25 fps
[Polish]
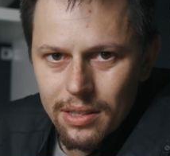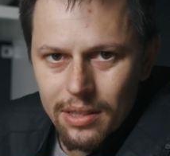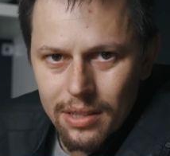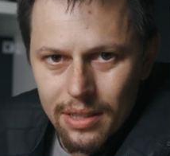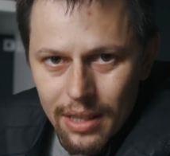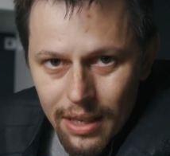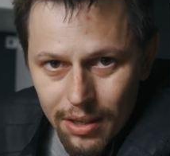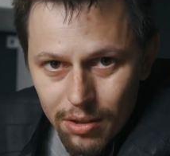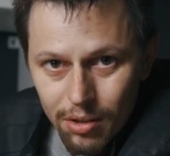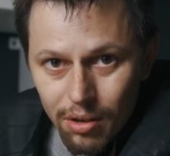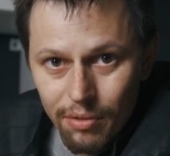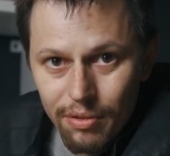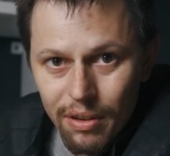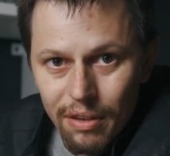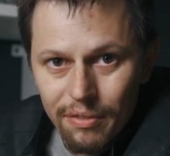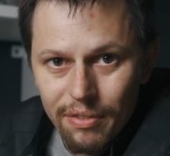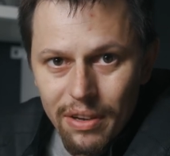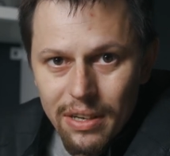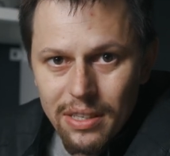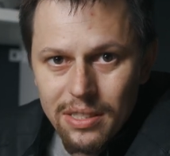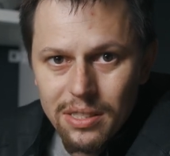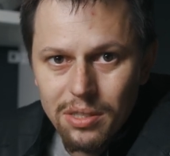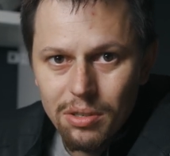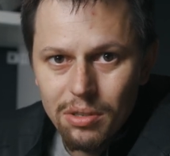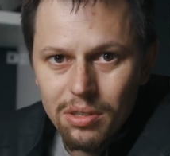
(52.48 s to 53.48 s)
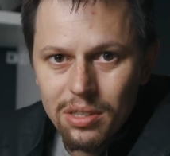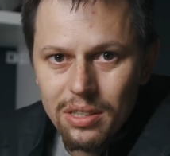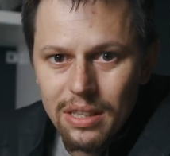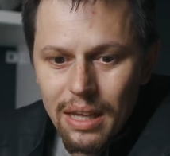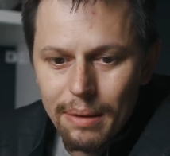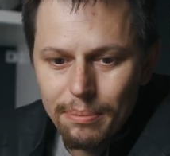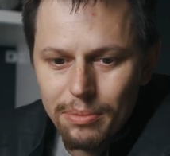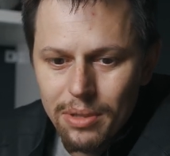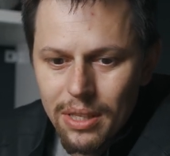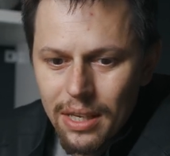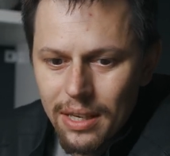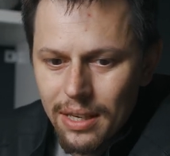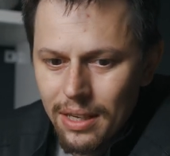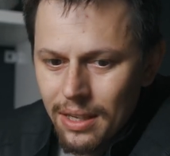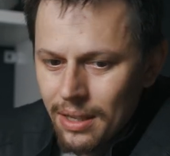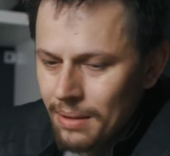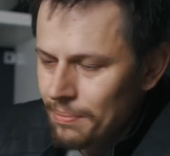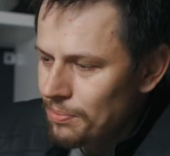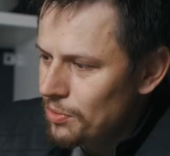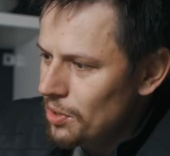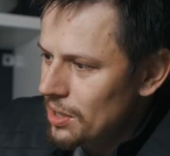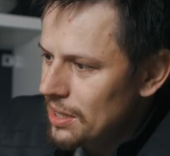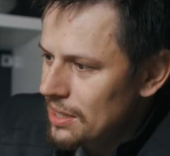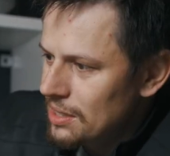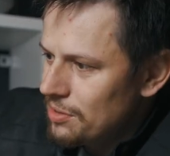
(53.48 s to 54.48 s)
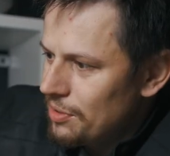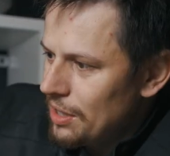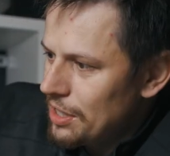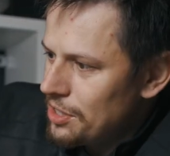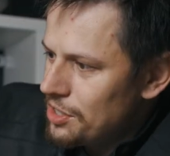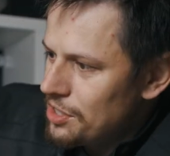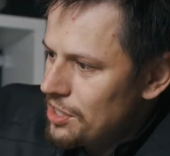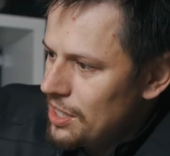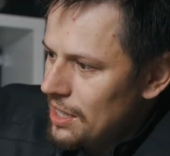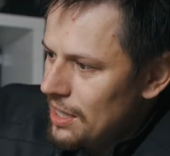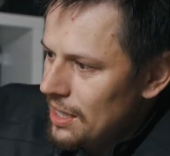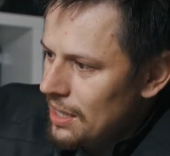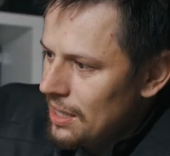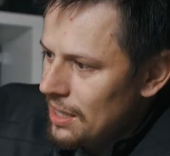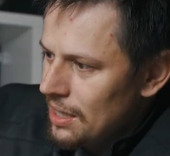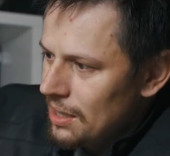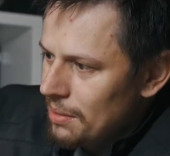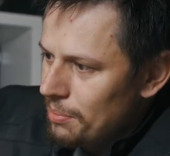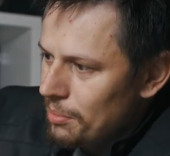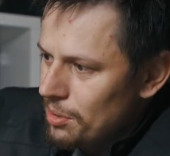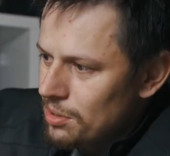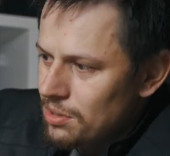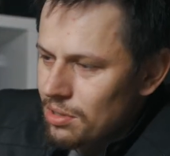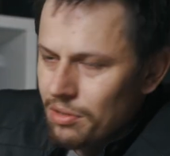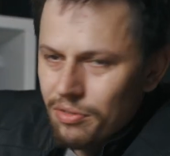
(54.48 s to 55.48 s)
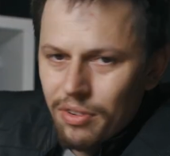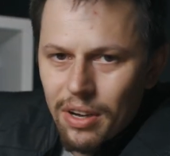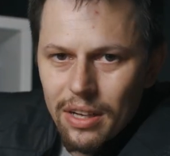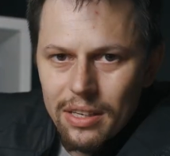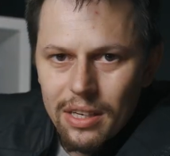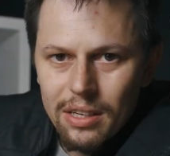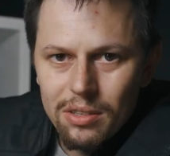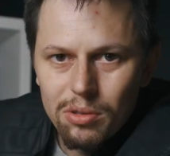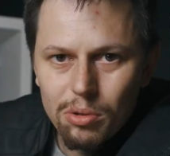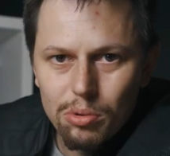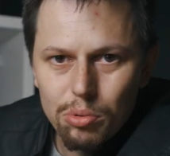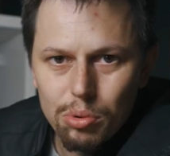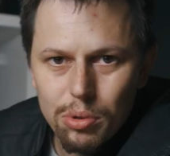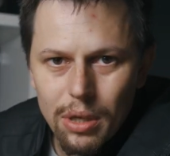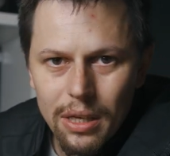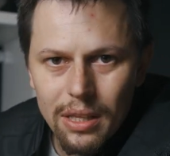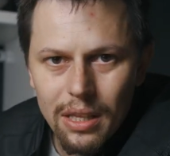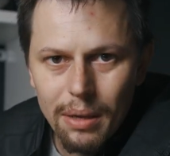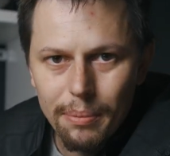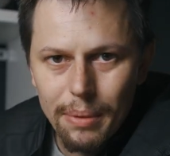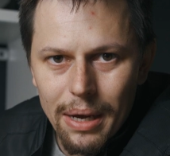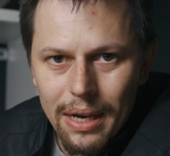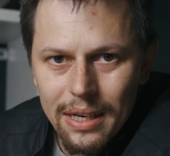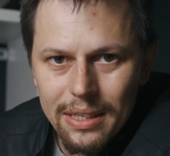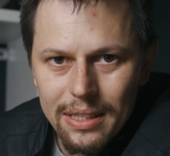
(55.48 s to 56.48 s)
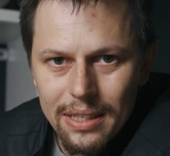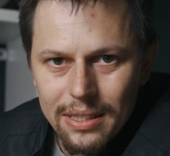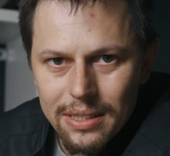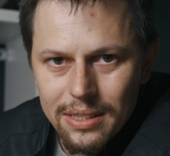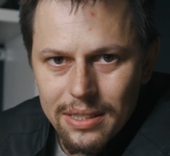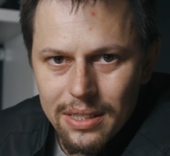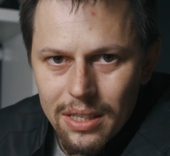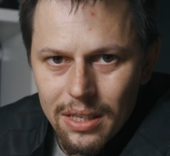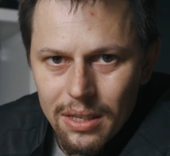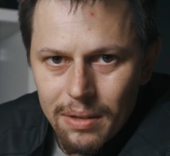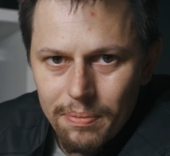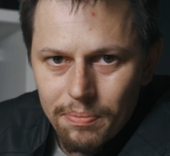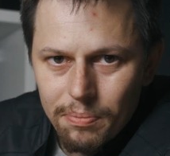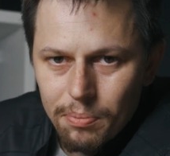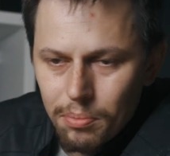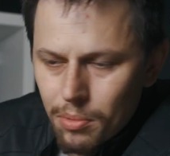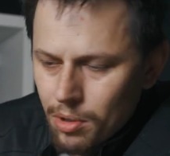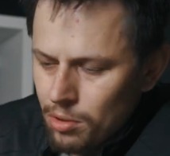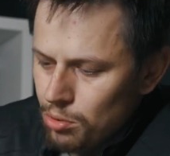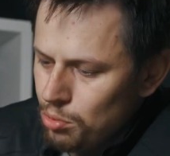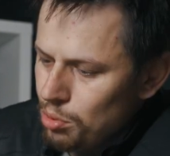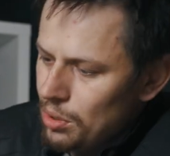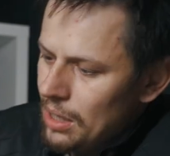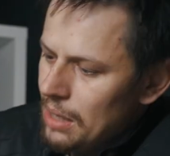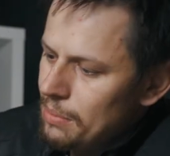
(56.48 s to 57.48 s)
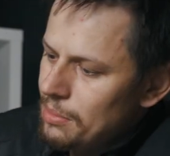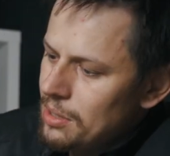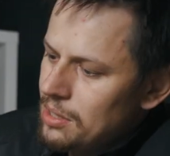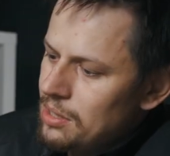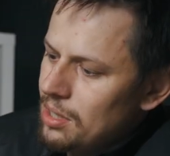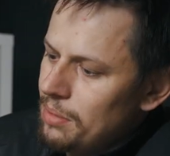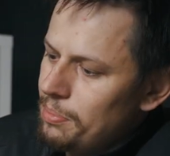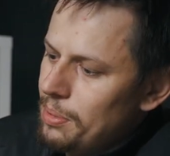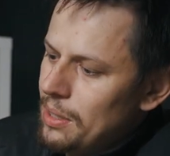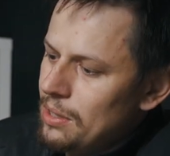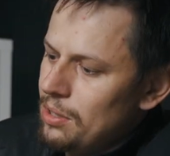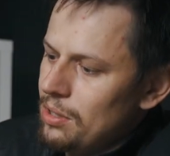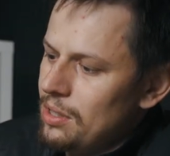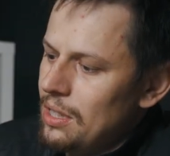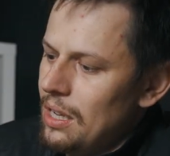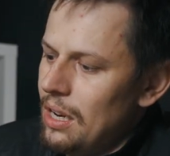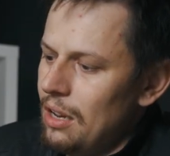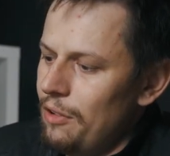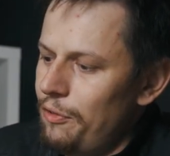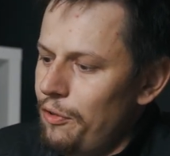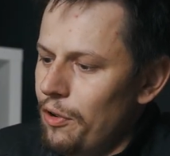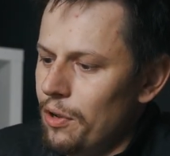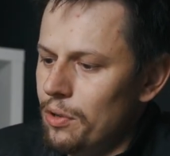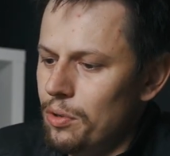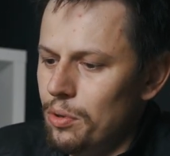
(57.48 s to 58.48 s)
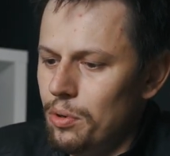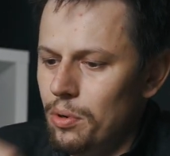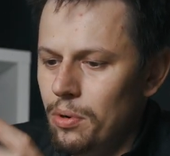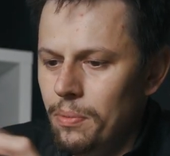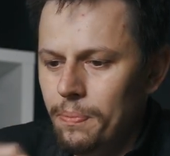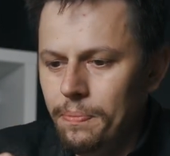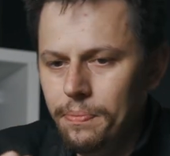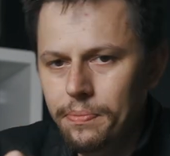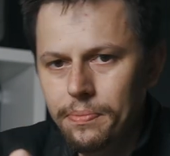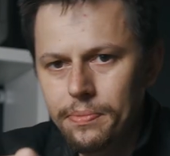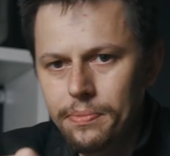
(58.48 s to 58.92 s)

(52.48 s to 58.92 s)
e, tej nowej wersji od tamtej, to jest właśnie mocowanie to tutaj na magnes. Montujemy sobie do telefonu